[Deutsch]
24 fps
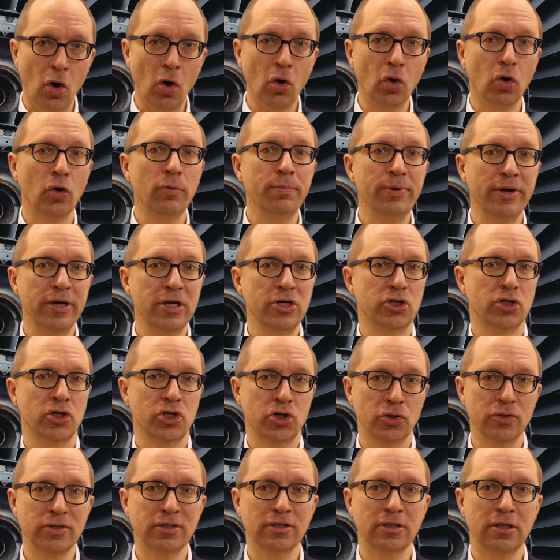europäisches
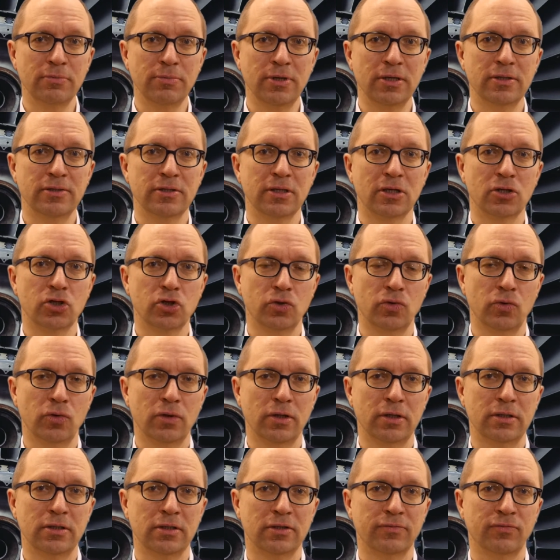Schutzgebiet
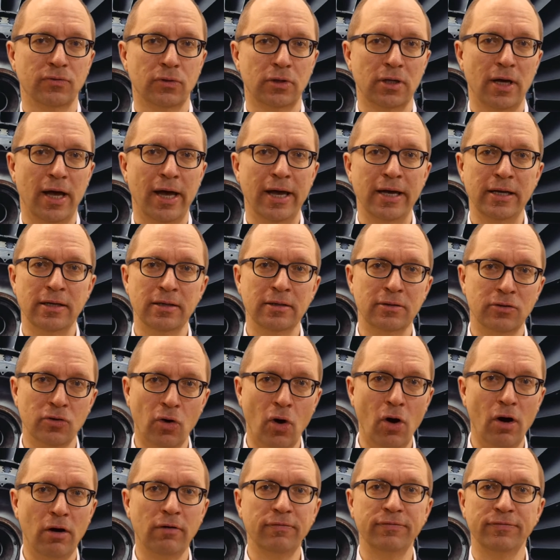zerstört, es wurde ein
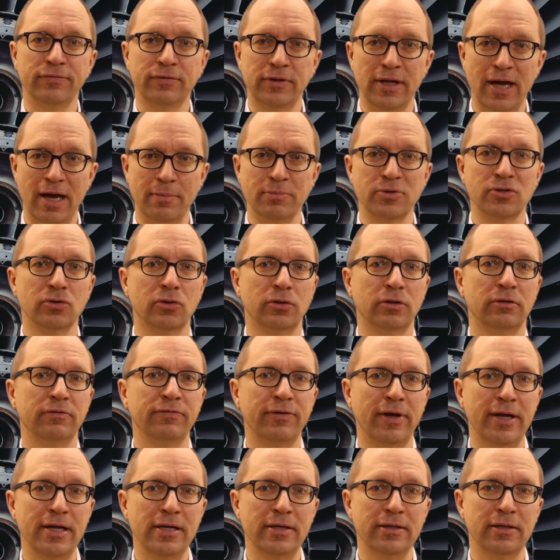Dorf namens
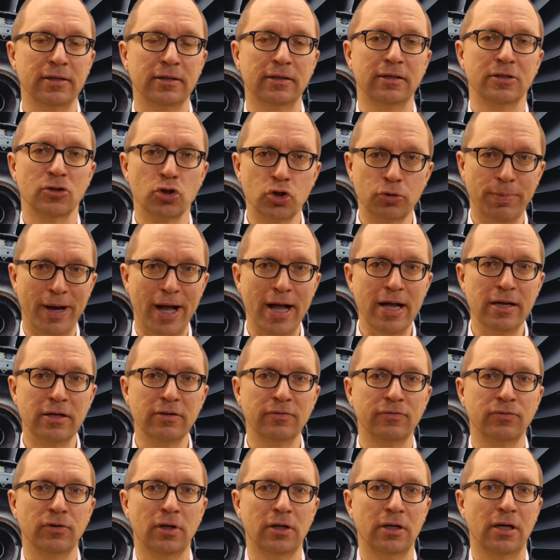Neuenfelde
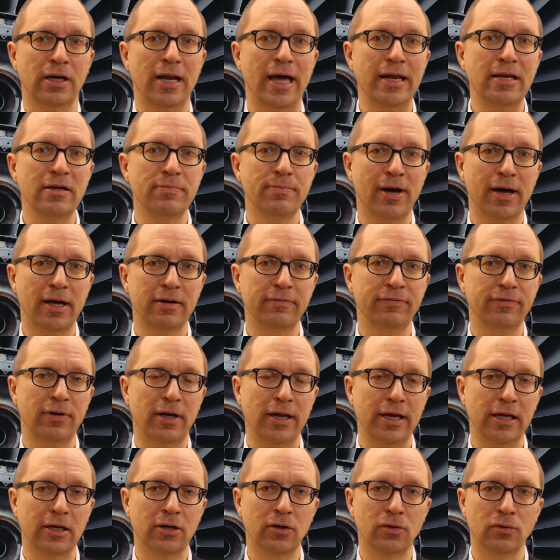gespalten für eine
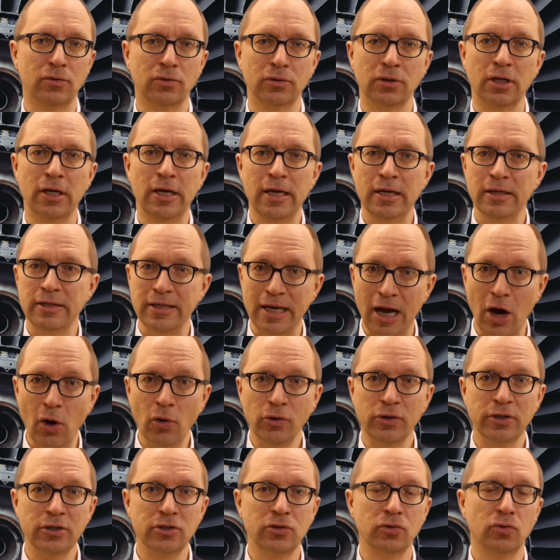Landebahnverlängerung, die
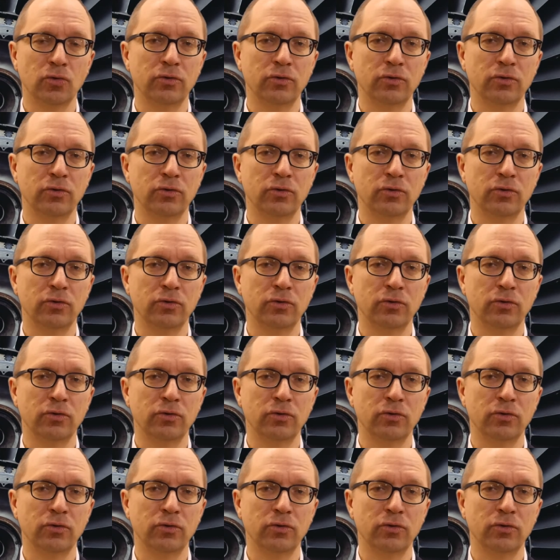auch nicht